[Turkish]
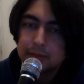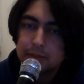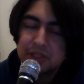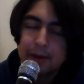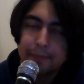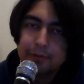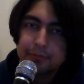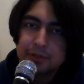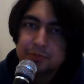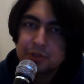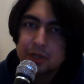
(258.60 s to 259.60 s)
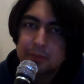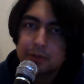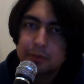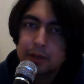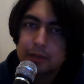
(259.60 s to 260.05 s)
bir şey yapmadım ya hiçbir şey
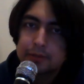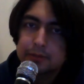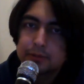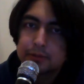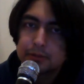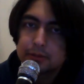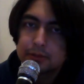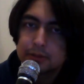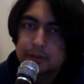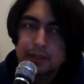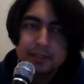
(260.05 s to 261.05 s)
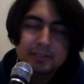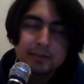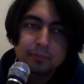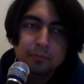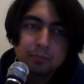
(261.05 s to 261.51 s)
yapmadım yani.
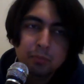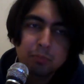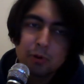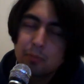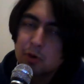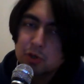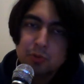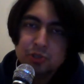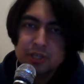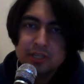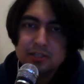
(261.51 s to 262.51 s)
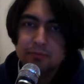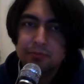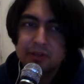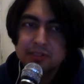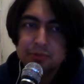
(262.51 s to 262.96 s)
Gezdim böyle boş boş gezdim
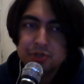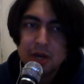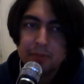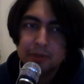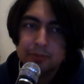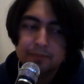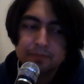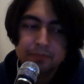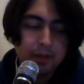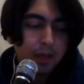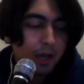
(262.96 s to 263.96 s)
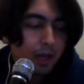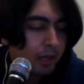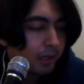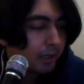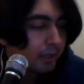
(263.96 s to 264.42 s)
fazla bir şey yapmadım.
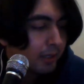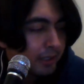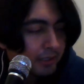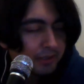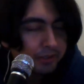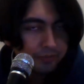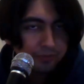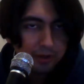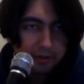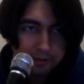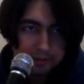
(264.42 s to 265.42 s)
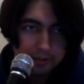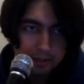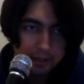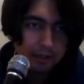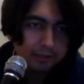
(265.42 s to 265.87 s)
Ha indirim falan al-
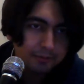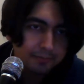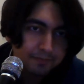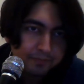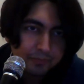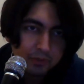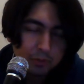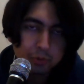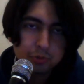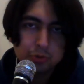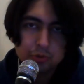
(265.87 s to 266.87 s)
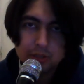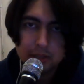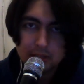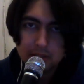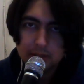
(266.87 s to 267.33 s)
aldım. 300
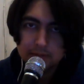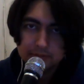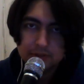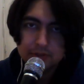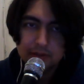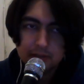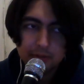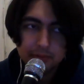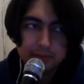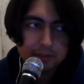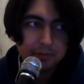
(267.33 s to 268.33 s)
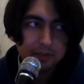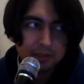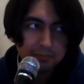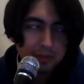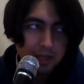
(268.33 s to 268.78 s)
TL civarında bir indirim
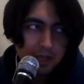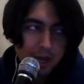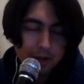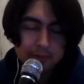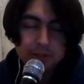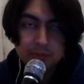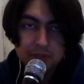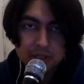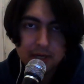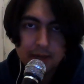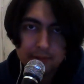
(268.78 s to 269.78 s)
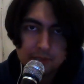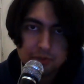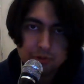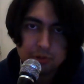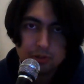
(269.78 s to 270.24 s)
aldım. Ama hiçbir işe
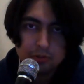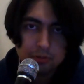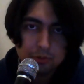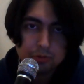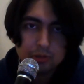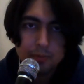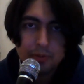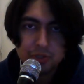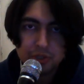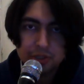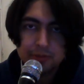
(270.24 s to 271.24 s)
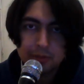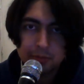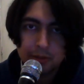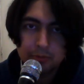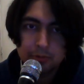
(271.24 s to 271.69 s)
yaramayacak çünkü %5 indirim
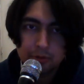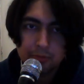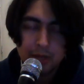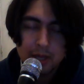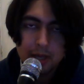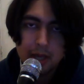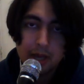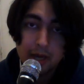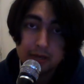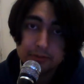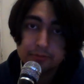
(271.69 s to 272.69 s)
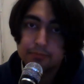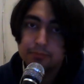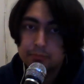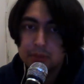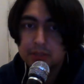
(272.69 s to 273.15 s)
yapabiliyorum. Her
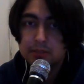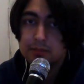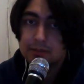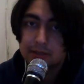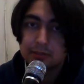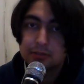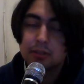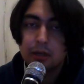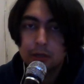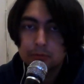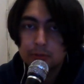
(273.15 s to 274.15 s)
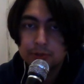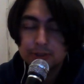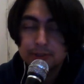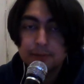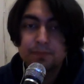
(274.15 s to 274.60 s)
bir satın almam
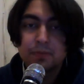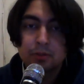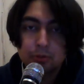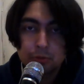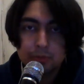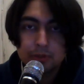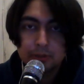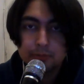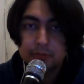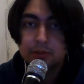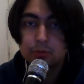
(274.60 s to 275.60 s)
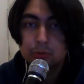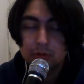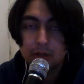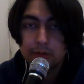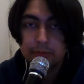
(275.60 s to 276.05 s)
için tüm indirimleri
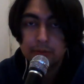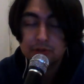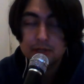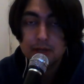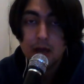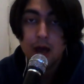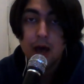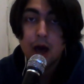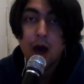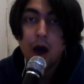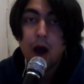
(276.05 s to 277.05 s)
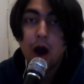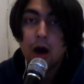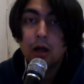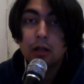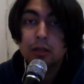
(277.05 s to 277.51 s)
kullanabilmem için
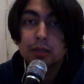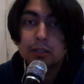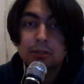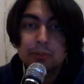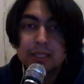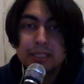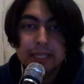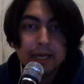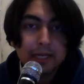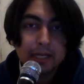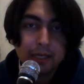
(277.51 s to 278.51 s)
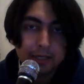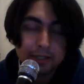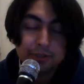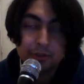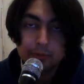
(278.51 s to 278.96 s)
6000 TL
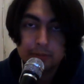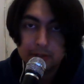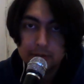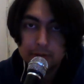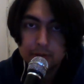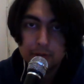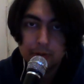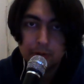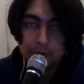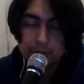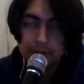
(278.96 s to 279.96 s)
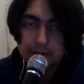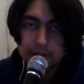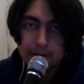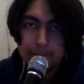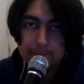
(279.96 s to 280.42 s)
harcamam gerekiyor
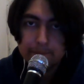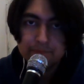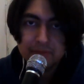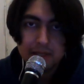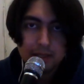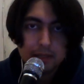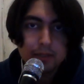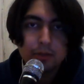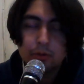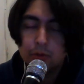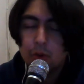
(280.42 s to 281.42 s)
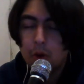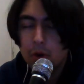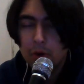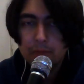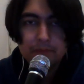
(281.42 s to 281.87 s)
oyunlara. No.
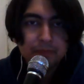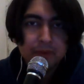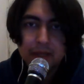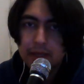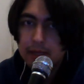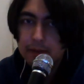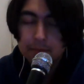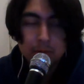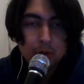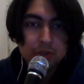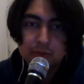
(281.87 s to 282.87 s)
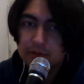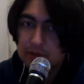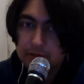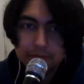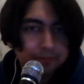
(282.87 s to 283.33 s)
Impossible.
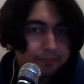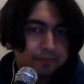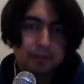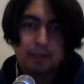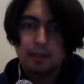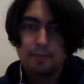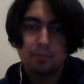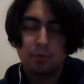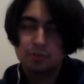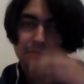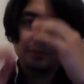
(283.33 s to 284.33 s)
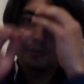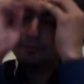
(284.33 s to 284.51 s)
Impossible.